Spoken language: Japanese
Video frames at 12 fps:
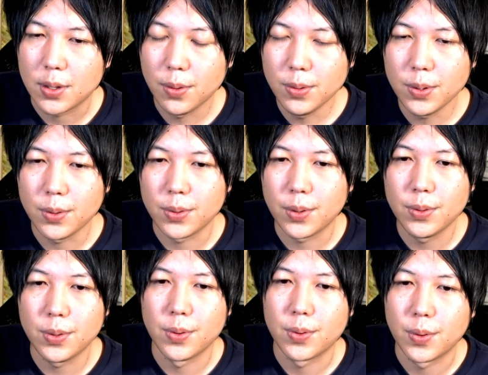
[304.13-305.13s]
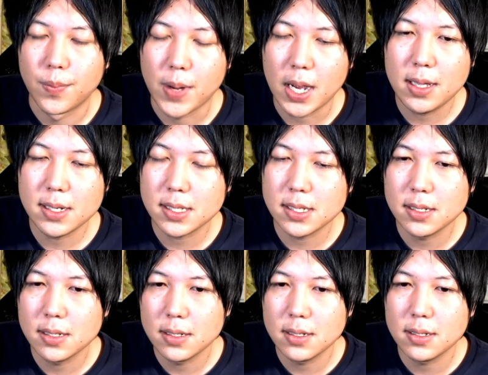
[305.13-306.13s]
んどんどんどん、こう、
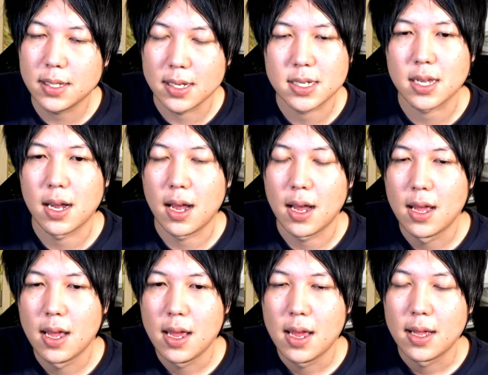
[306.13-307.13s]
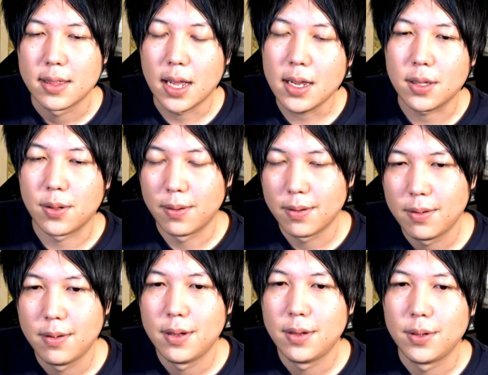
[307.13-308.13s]
マイナスでしかないと
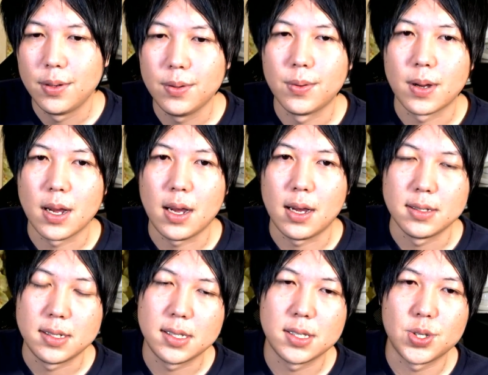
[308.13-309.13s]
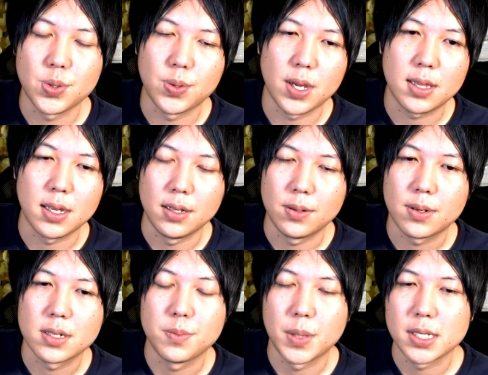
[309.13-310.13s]
いうのが実情だったりとか
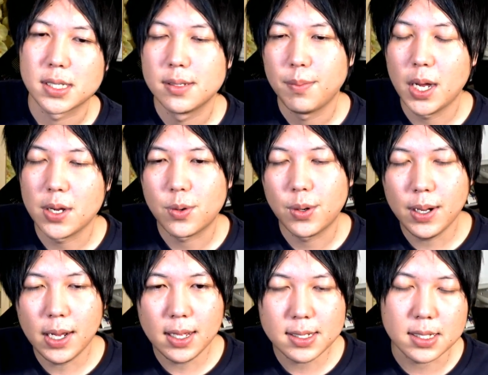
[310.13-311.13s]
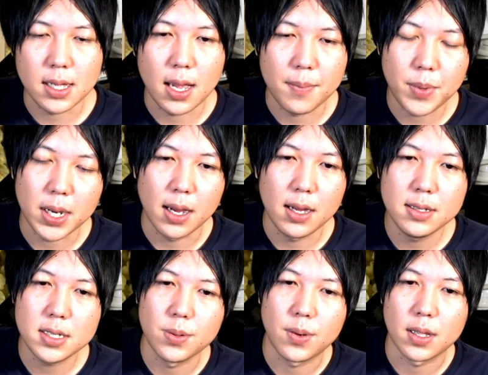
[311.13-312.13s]
します。まあ、これはですね、やっぱり
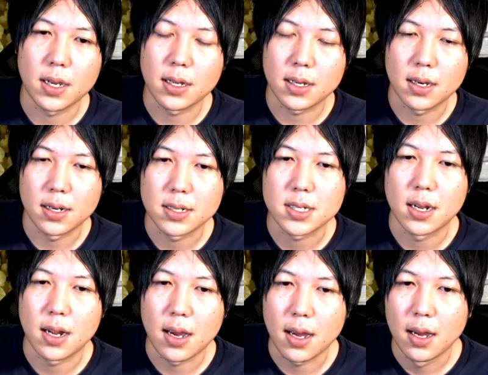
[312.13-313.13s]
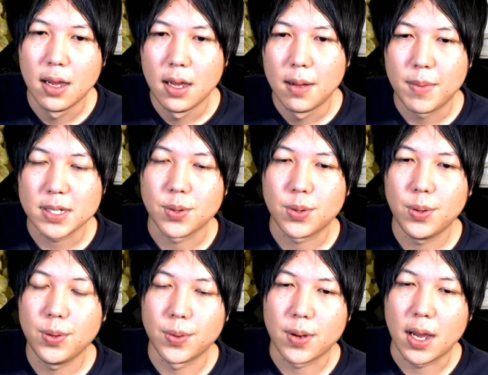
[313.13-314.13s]
アンチの方々からしたら、まあ、そう、
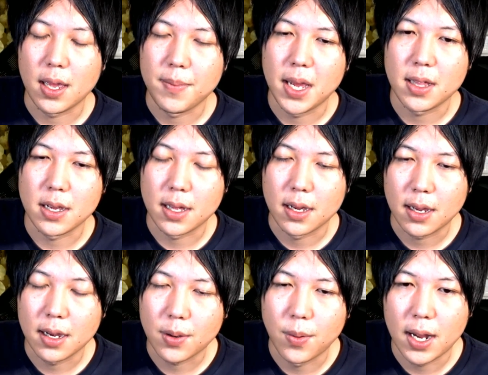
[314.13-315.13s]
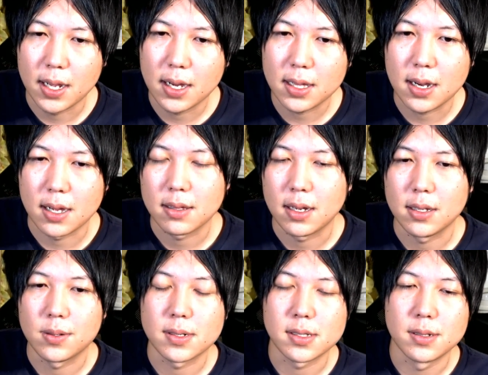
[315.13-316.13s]
党の解明っていうのは結構ありがたかったり
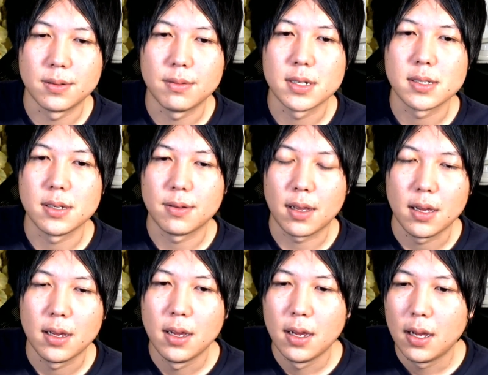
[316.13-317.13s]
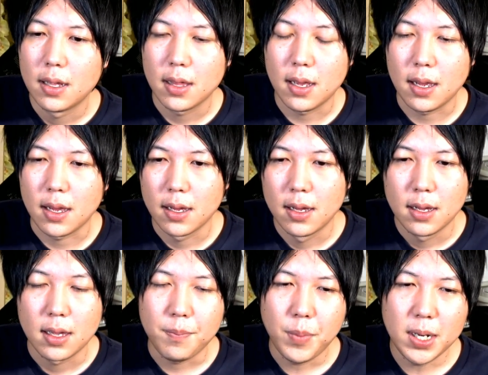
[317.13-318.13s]
とかするんですよね。で、
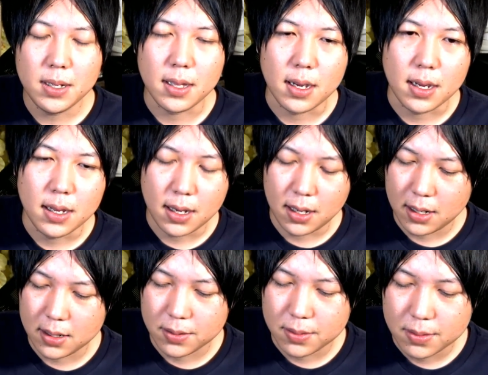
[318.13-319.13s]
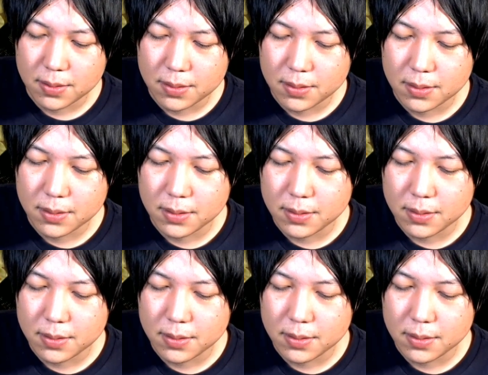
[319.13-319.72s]
やっぱりね、あの